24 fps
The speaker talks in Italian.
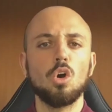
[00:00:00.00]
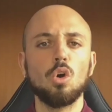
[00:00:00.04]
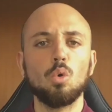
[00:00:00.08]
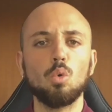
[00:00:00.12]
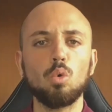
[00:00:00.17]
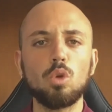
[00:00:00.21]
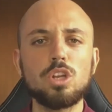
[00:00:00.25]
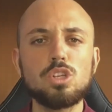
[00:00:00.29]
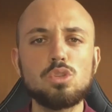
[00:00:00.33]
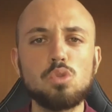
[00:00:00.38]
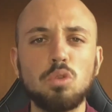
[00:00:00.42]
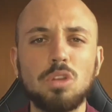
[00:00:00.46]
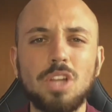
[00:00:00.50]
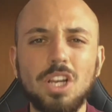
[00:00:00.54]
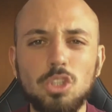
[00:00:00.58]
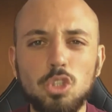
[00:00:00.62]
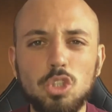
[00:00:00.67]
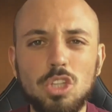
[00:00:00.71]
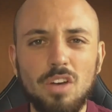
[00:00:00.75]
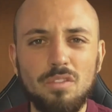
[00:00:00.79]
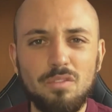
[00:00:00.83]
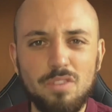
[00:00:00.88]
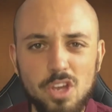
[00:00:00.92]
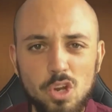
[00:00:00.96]
Un
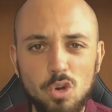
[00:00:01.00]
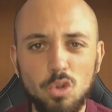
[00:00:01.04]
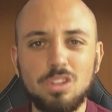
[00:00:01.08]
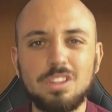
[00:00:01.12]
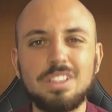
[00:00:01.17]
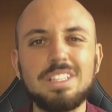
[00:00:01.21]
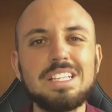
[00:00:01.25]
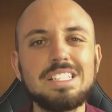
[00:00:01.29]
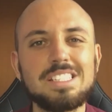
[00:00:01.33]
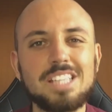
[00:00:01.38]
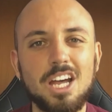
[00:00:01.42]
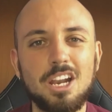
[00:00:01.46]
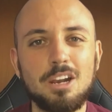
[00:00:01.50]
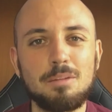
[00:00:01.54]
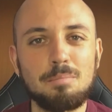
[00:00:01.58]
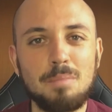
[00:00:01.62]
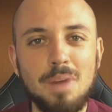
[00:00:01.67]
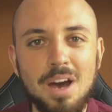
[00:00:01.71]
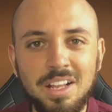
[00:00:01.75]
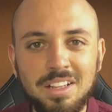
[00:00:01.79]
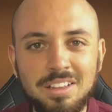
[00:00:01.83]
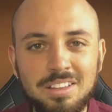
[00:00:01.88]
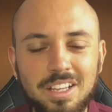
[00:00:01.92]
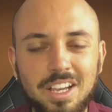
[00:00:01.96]
risultato davvero
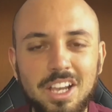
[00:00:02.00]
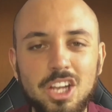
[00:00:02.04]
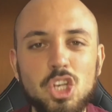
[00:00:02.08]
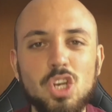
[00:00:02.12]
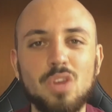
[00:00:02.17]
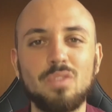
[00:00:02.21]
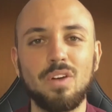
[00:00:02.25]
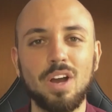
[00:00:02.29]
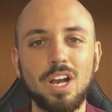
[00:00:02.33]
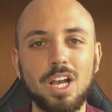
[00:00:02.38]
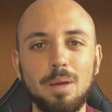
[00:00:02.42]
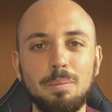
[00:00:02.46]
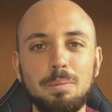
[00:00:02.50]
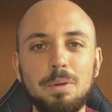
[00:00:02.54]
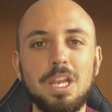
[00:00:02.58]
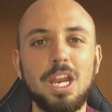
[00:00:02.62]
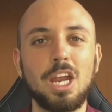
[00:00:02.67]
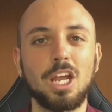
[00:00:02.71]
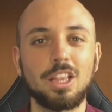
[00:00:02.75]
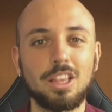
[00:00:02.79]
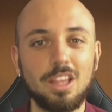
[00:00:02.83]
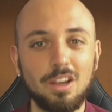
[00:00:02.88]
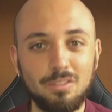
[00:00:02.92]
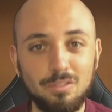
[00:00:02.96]
disarmante che ci fa
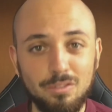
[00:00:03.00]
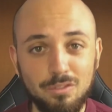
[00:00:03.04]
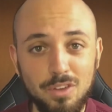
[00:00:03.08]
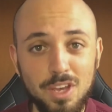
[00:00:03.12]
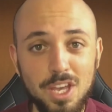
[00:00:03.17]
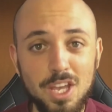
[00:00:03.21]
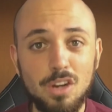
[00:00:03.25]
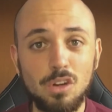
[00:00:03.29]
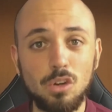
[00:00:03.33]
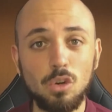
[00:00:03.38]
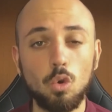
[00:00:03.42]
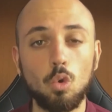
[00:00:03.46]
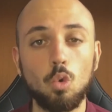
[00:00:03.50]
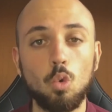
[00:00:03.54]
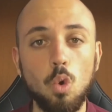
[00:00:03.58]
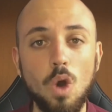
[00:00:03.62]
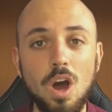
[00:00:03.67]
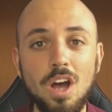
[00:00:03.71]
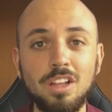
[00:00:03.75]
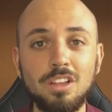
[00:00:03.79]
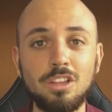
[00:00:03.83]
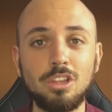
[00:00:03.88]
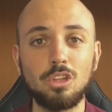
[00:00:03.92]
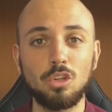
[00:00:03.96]
capire davvero
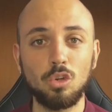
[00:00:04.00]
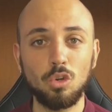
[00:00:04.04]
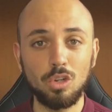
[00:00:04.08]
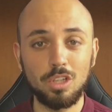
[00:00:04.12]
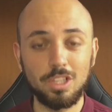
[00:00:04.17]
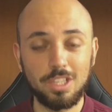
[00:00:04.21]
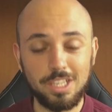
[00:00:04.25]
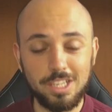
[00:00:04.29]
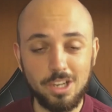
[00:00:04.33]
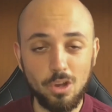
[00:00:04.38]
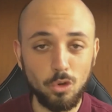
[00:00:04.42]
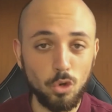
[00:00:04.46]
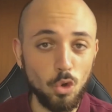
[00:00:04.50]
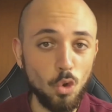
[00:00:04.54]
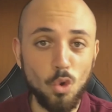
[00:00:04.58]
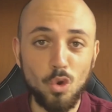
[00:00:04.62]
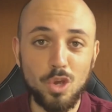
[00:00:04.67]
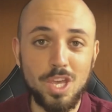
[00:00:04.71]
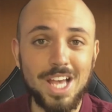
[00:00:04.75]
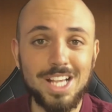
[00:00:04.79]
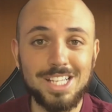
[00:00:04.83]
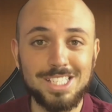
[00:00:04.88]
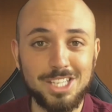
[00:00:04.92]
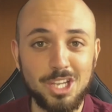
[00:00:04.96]
quanto
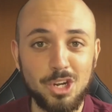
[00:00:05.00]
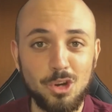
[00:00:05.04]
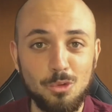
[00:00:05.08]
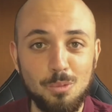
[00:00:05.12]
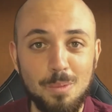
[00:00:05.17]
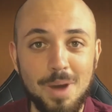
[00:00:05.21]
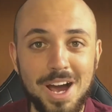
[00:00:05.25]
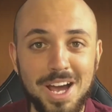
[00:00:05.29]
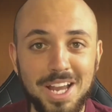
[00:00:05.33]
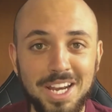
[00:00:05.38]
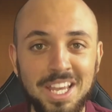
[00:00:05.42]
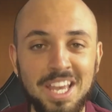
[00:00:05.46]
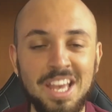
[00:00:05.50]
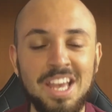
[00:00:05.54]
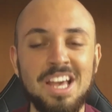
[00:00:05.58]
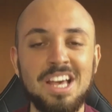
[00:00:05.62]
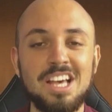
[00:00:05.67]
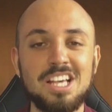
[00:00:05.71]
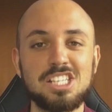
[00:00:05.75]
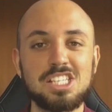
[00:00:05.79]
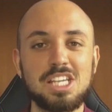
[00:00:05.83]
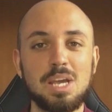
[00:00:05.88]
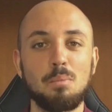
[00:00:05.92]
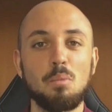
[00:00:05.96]
noi esseri umani
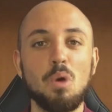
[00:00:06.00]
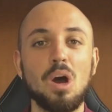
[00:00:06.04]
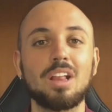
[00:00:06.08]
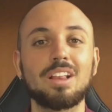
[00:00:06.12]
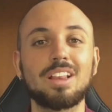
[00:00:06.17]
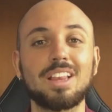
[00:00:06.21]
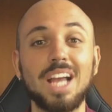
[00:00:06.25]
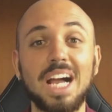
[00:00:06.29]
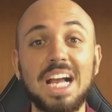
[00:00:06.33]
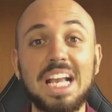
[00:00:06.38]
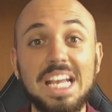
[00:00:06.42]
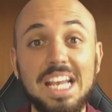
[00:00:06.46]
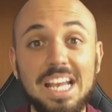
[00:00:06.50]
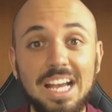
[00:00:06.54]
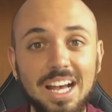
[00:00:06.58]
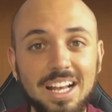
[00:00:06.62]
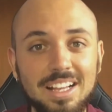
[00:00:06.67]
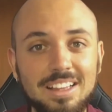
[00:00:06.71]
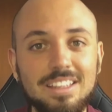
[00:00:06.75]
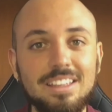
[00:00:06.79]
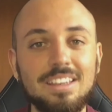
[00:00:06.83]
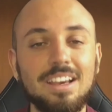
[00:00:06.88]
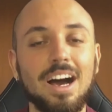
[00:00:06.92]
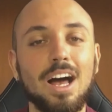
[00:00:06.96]
siamo
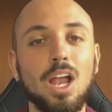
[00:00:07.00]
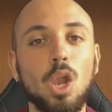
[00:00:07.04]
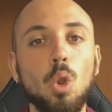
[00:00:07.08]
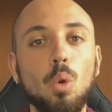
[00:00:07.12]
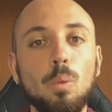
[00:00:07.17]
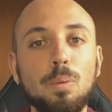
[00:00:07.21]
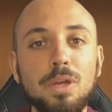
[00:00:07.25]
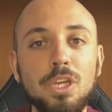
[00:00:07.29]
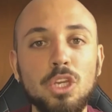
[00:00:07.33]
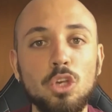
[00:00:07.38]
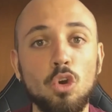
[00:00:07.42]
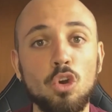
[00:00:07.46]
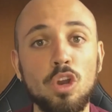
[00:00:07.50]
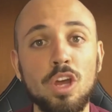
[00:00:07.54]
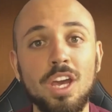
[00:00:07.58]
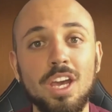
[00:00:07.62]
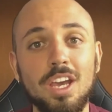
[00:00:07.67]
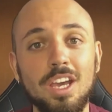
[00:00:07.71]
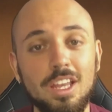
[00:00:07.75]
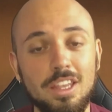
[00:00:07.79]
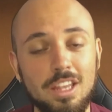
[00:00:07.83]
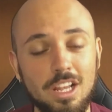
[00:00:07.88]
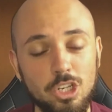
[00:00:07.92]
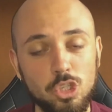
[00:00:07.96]
attaccati all'opinione
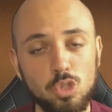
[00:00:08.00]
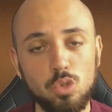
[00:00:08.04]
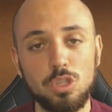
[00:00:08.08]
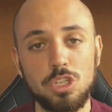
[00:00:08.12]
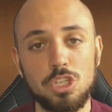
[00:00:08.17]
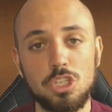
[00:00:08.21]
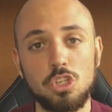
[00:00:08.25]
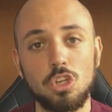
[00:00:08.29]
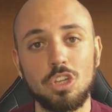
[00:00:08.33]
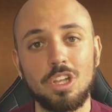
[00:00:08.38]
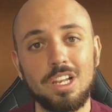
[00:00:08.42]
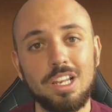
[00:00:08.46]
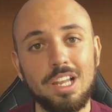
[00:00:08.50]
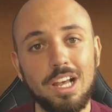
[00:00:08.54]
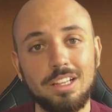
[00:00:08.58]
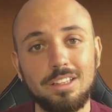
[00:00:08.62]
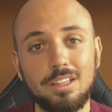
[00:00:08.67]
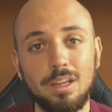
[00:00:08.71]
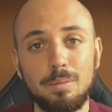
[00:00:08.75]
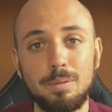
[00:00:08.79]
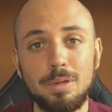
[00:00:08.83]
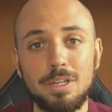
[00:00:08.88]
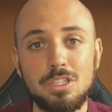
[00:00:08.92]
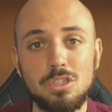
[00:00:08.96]
e al giudizio delle
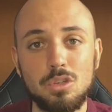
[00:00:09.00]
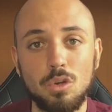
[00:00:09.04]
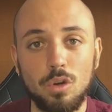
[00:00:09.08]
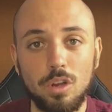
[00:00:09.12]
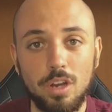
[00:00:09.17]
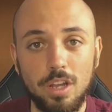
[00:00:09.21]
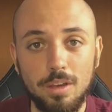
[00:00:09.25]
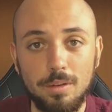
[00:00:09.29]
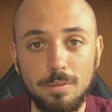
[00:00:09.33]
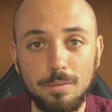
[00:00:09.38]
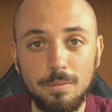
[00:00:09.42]
altre persone